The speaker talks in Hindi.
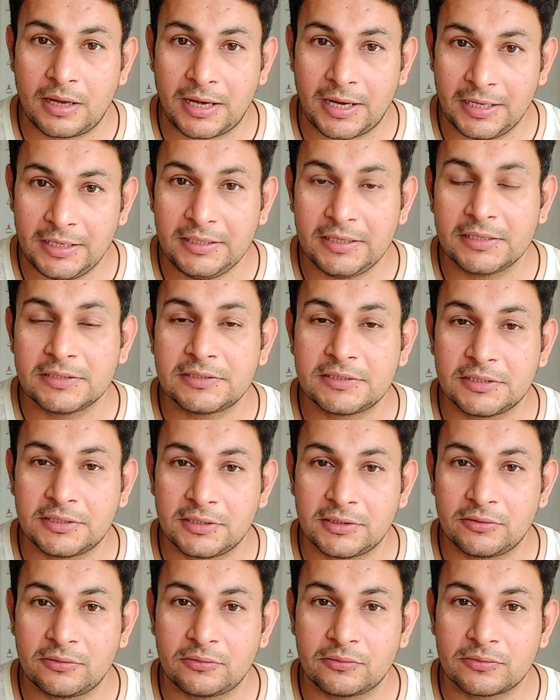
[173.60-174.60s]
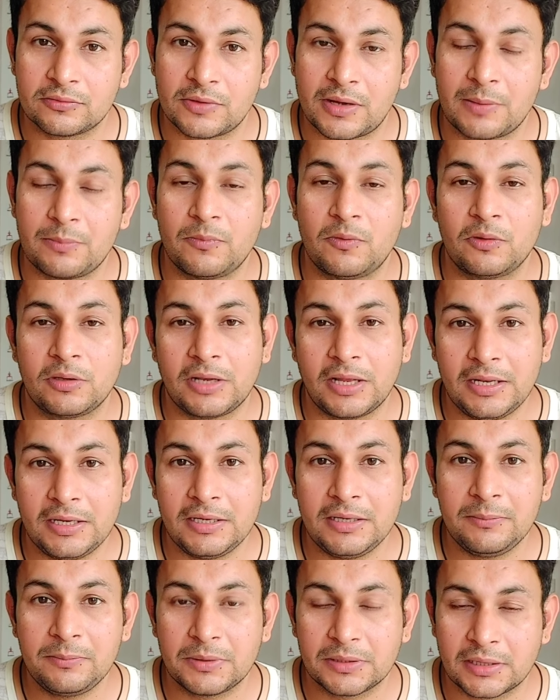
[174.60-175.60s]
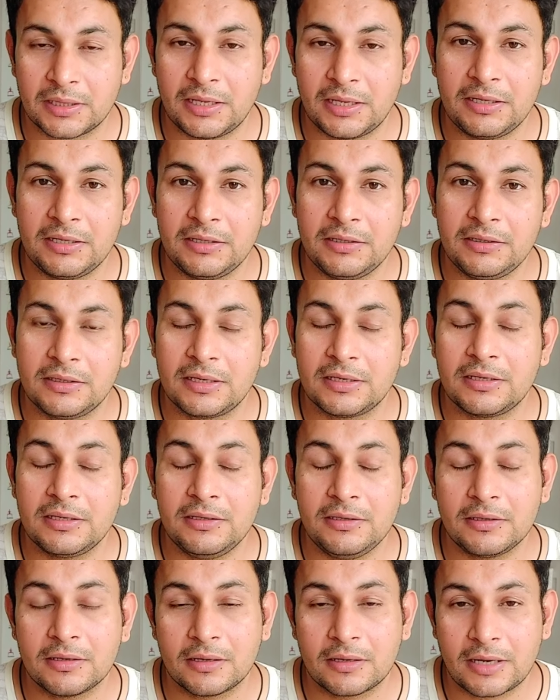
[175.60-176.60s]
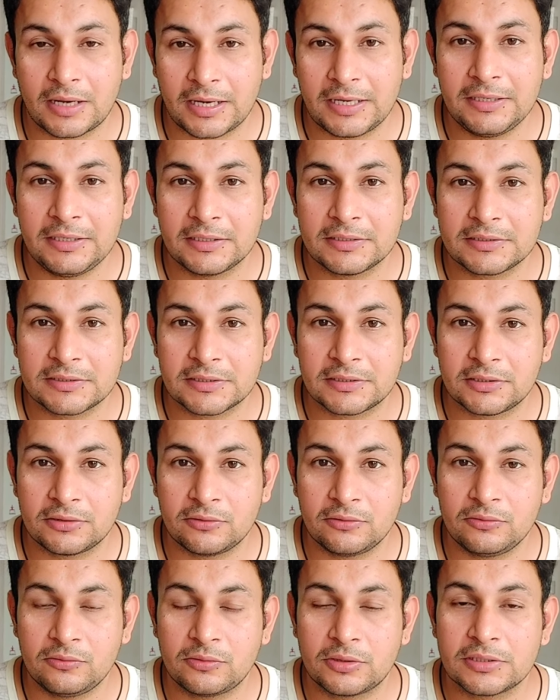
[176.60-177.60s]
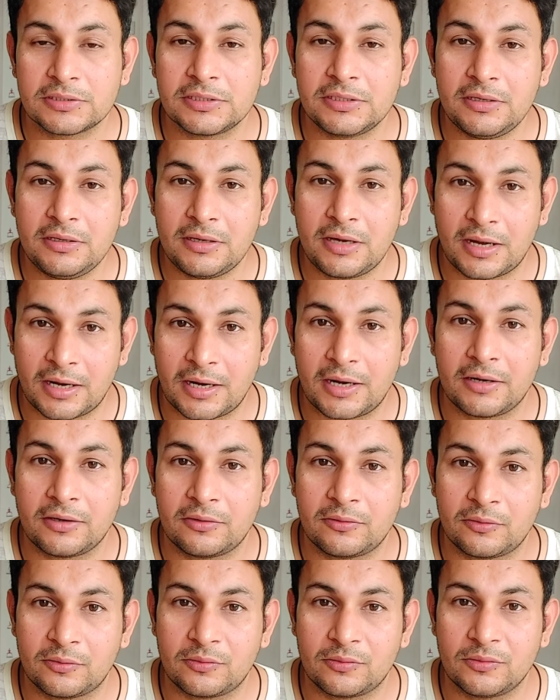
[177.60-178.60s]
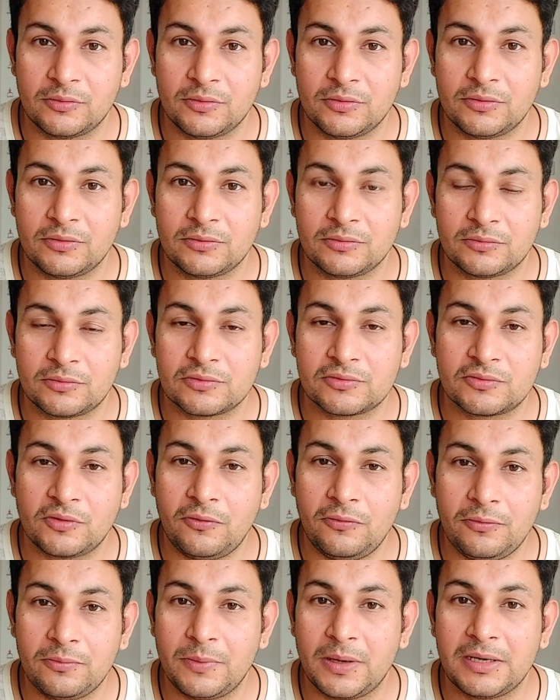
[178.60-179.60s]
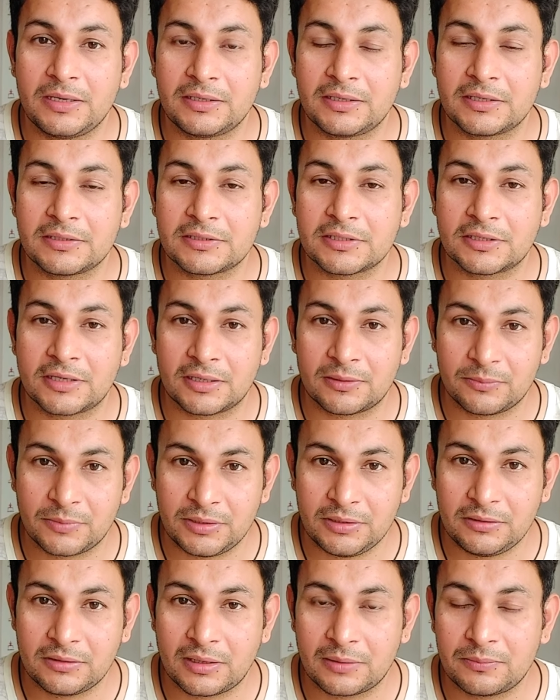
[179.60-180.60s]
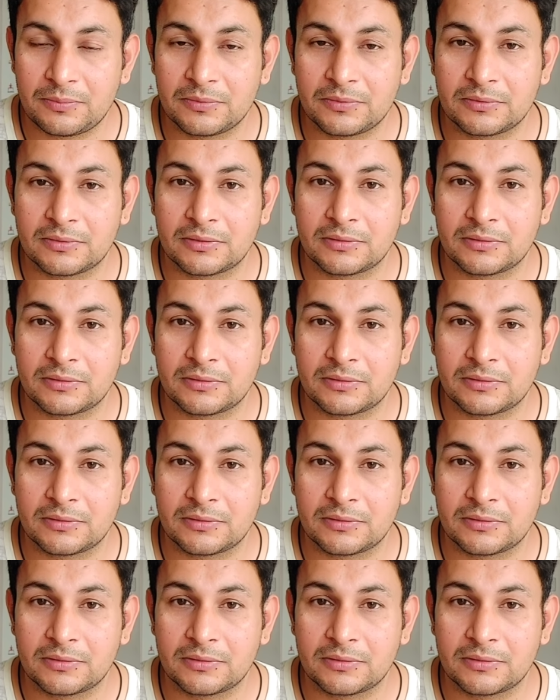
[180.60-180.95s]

हाई डेंसिटी हो आप मोटा लें पतला लें लेकिन हाई डेंसिटी हो थोड़ा सा हार्ड हो तो सॉफ्ट मैट के चक्कर में आप